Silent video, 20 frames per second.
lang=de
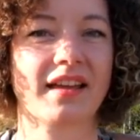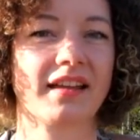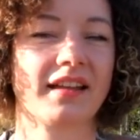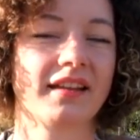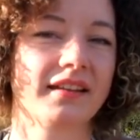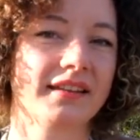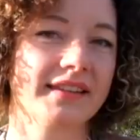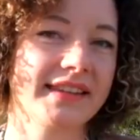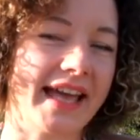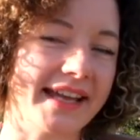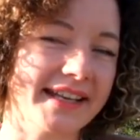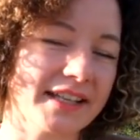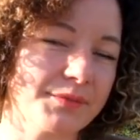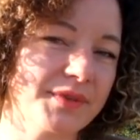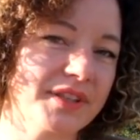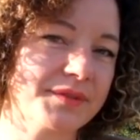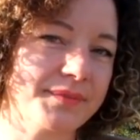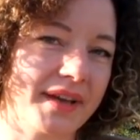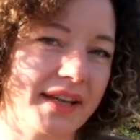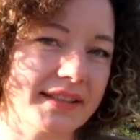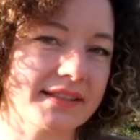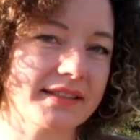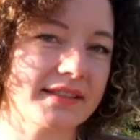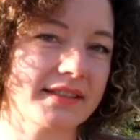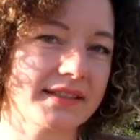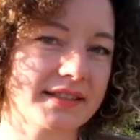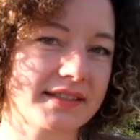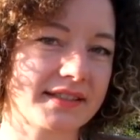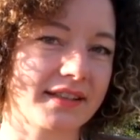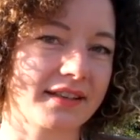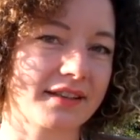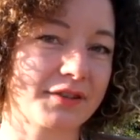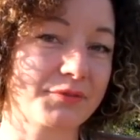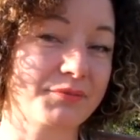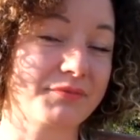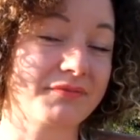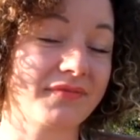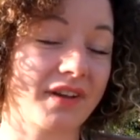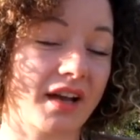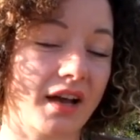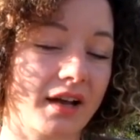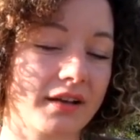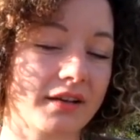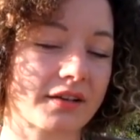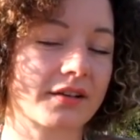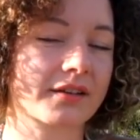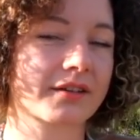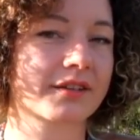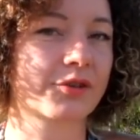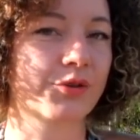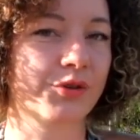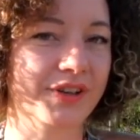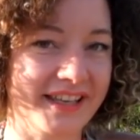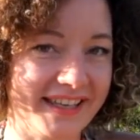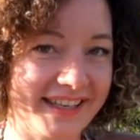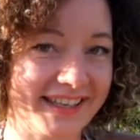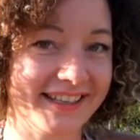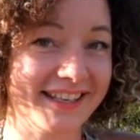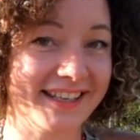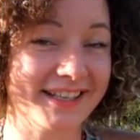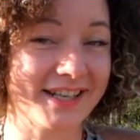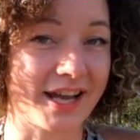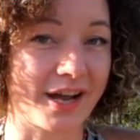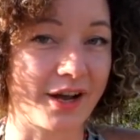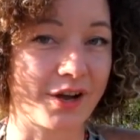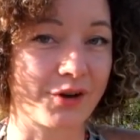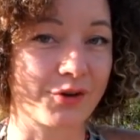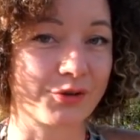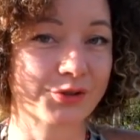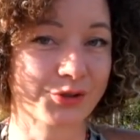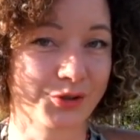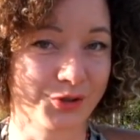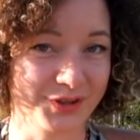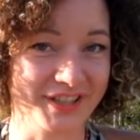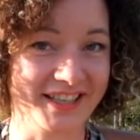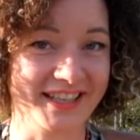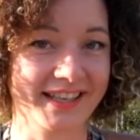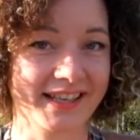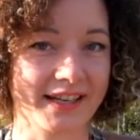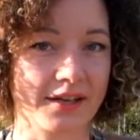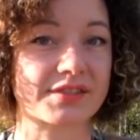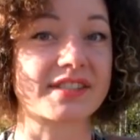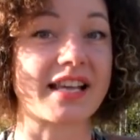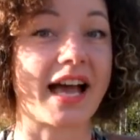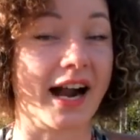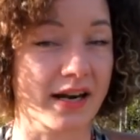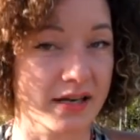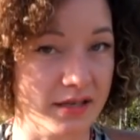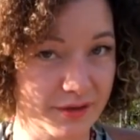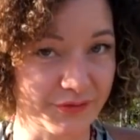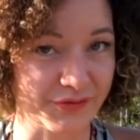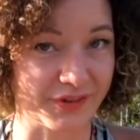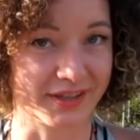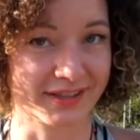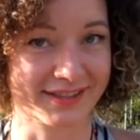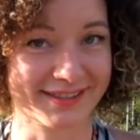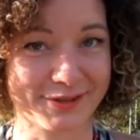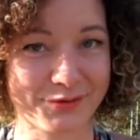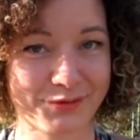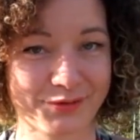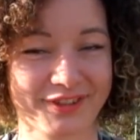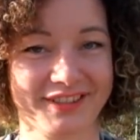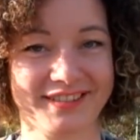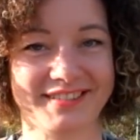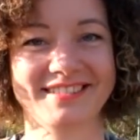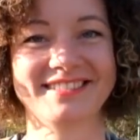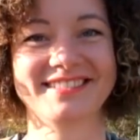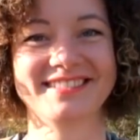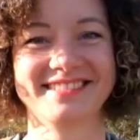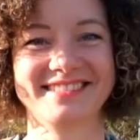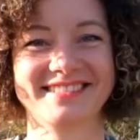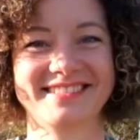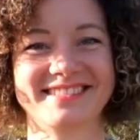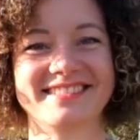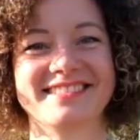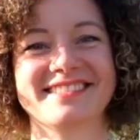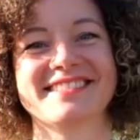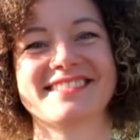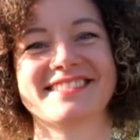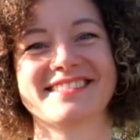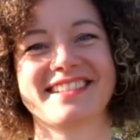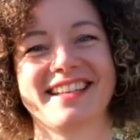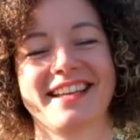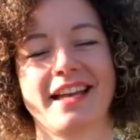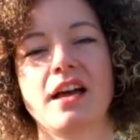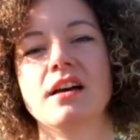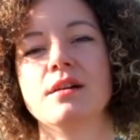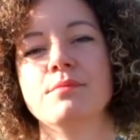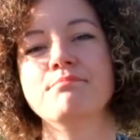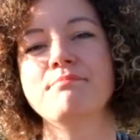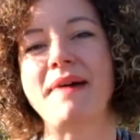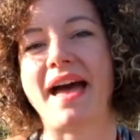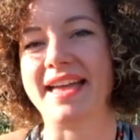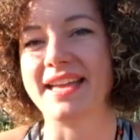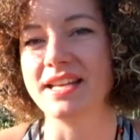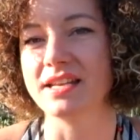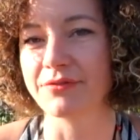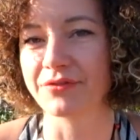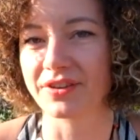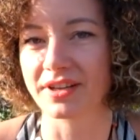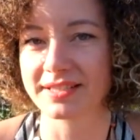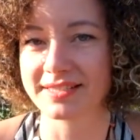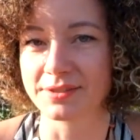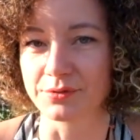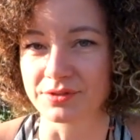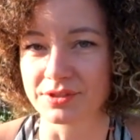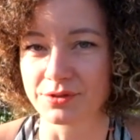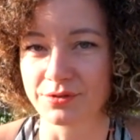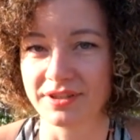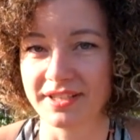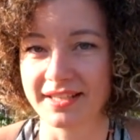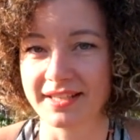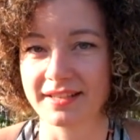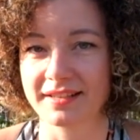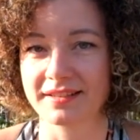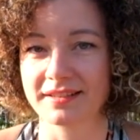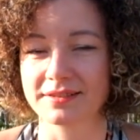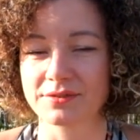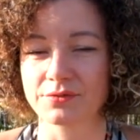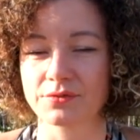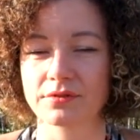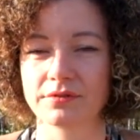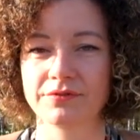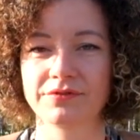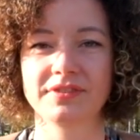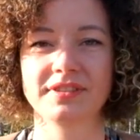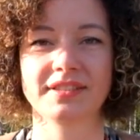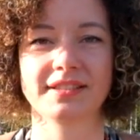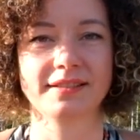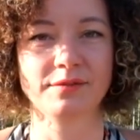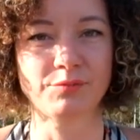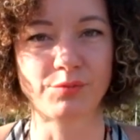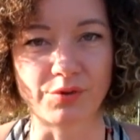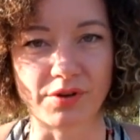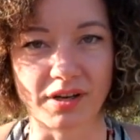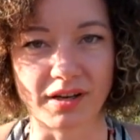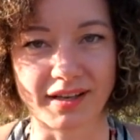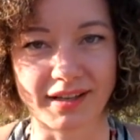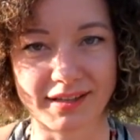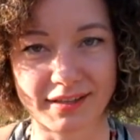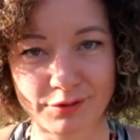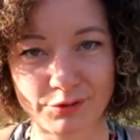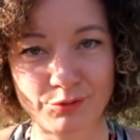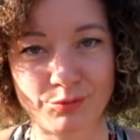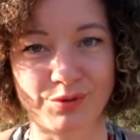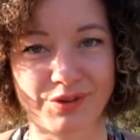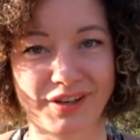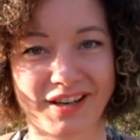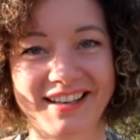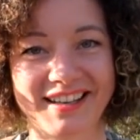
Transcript: Nein, damit meinte ich ähm, Kolleginnen und Kollegen aus allen Fraktionen. Okay. Meine Fraktionskolleginnen zukünftig sind Bürgerinnen und Bürger.